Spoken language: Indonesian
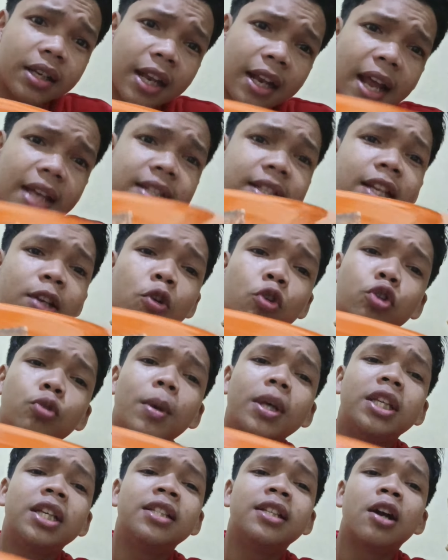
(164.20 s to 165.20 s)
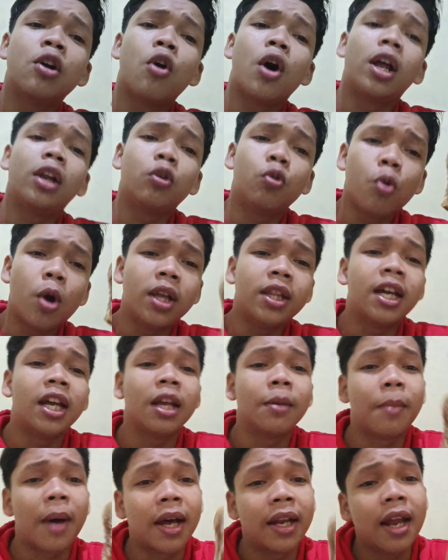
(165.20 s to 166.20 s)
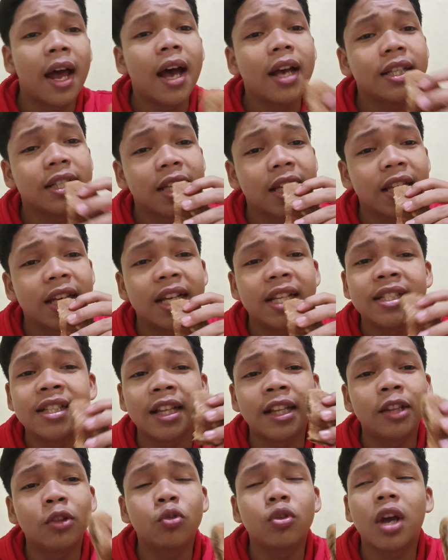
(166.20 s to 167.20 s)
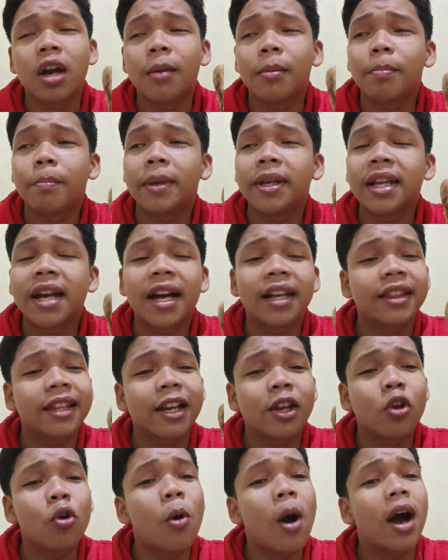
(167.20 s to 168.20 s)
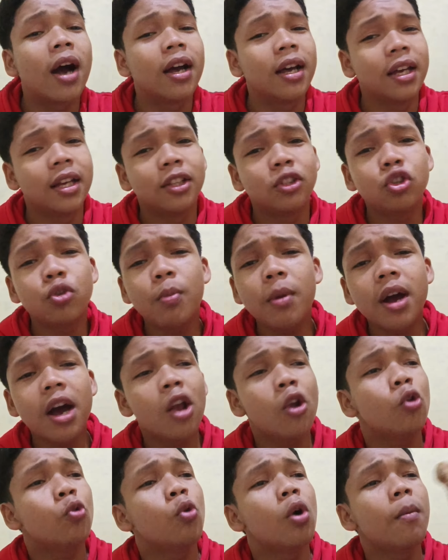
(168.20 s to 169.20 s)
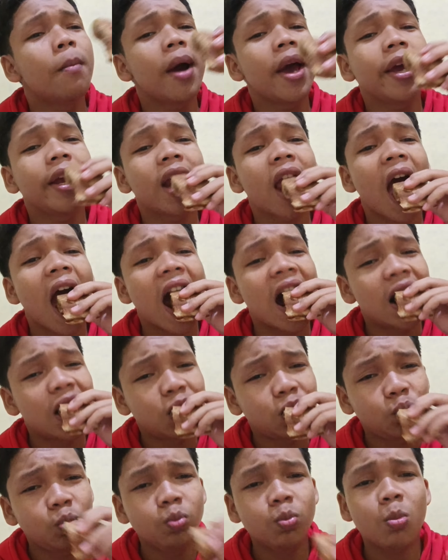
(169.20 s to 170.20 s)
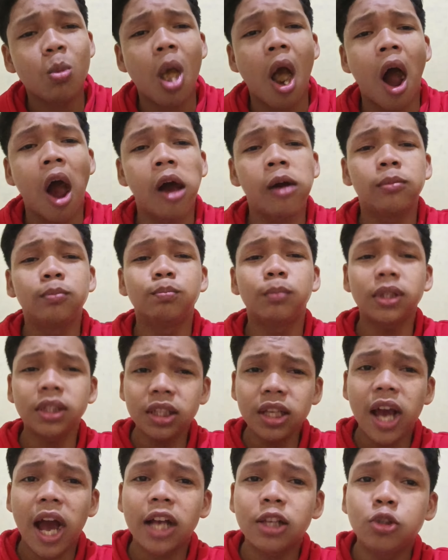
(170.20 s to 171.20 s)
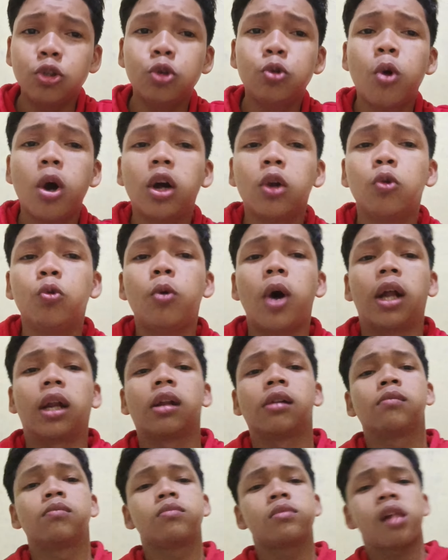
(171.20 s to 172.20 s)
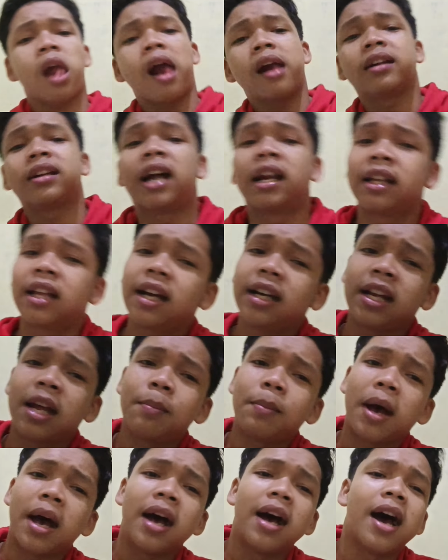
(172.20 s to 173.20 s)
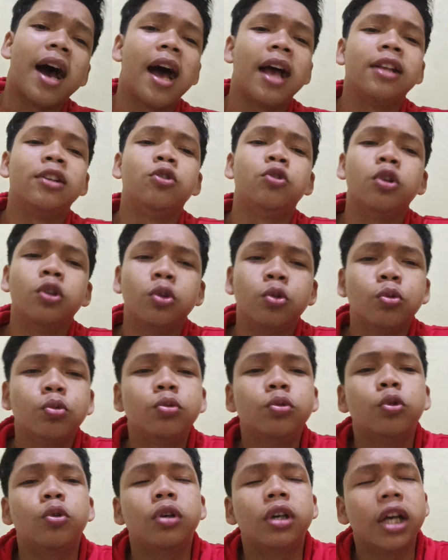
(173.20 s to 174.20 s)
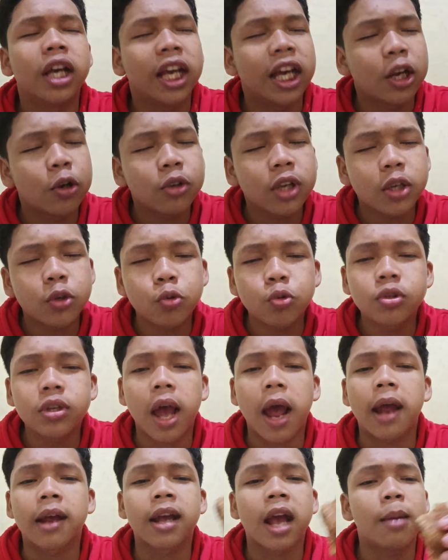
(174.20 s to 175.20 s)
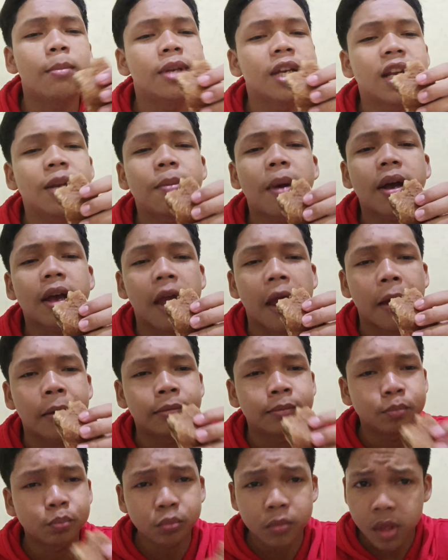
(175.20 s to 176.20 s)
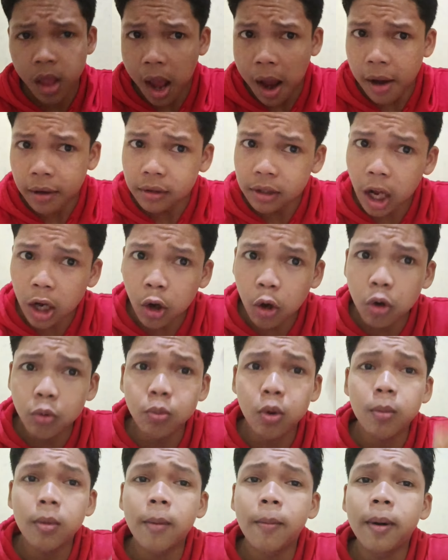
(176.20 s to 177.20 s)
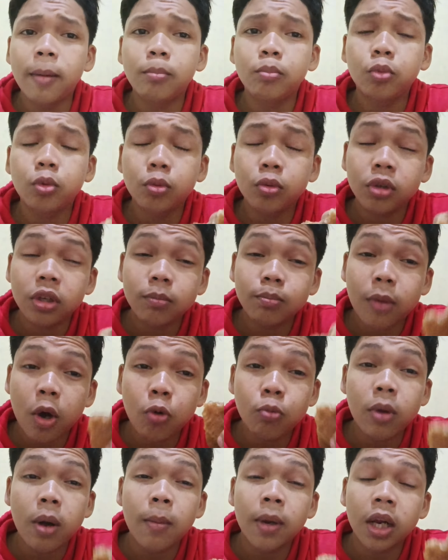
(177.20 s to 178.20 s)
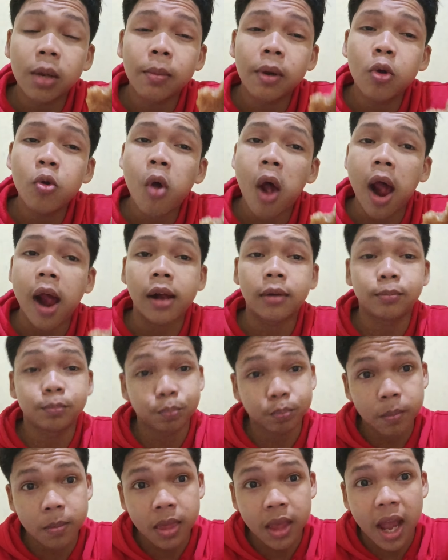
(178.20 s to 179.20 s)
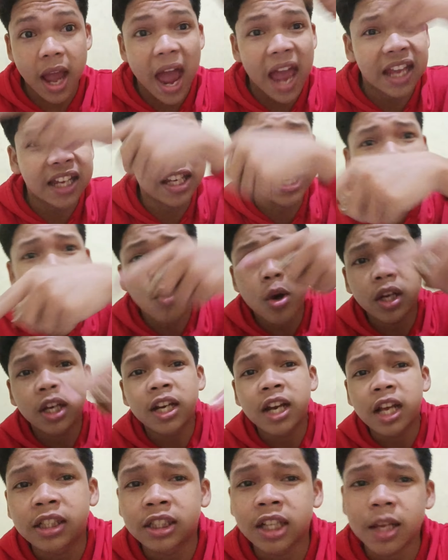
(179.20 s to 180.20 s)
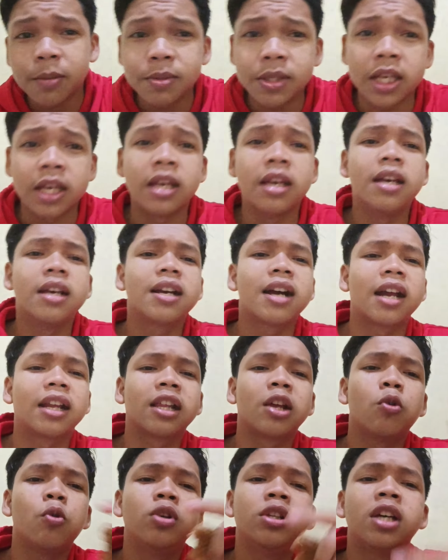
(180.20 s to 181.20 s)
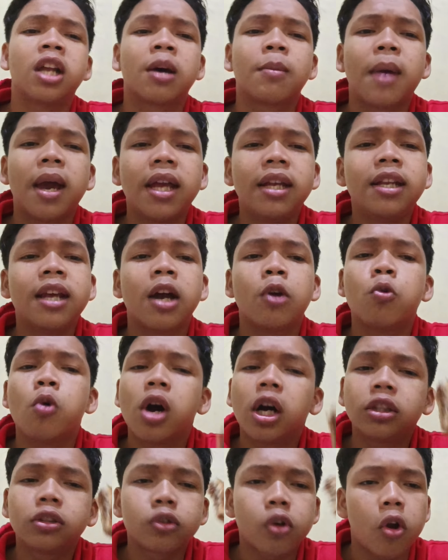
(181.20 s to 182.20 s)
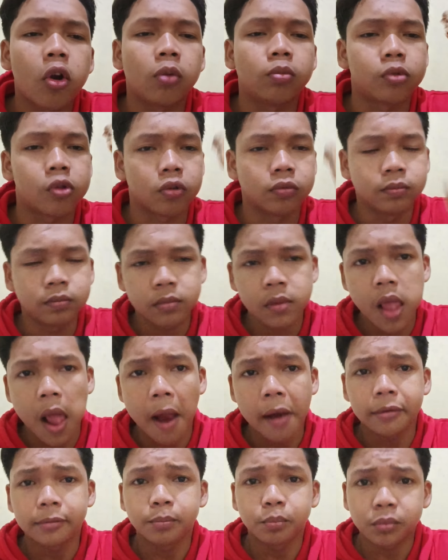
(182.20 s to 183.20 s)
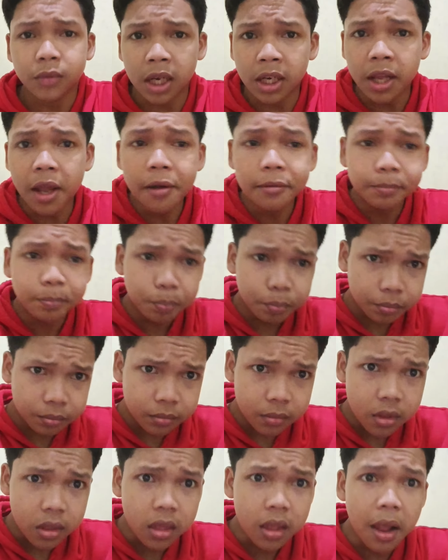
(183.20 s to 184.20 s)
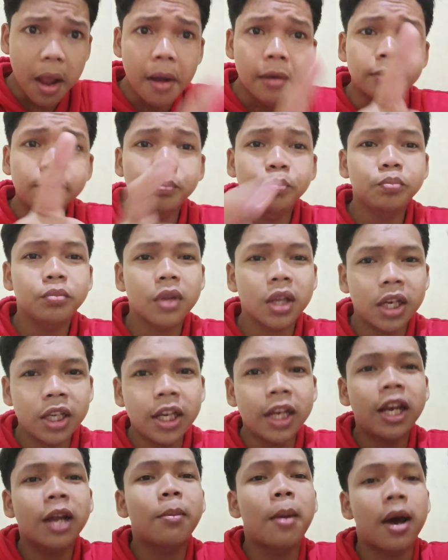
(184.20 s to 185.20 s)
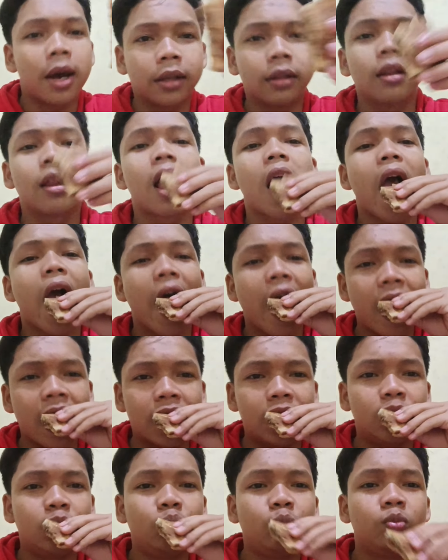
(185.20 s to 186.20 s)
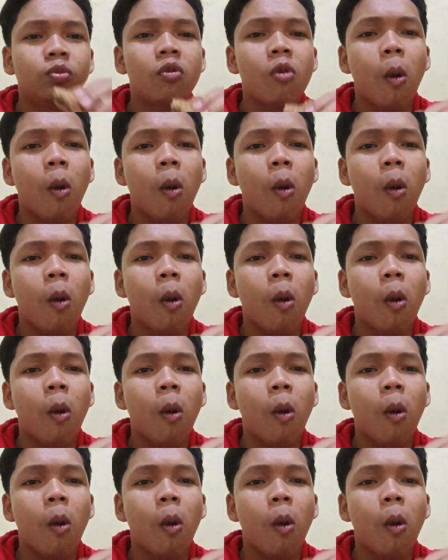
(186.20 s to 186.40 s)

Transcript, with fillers: dan asli gue tuh masih jagoan gue daripada si Irjer itu yang main yang ngeteng doang coba kalau gue main hmm, pasti hanju gue keluar karena kenapa hanju itu hero nya susah nggak bisa dipakai kalau lu mau mau, mau mabar sama gue ID gue deskripsi karena gue jarang main ya gue ngetrol bro jadi ini enak banget hmm.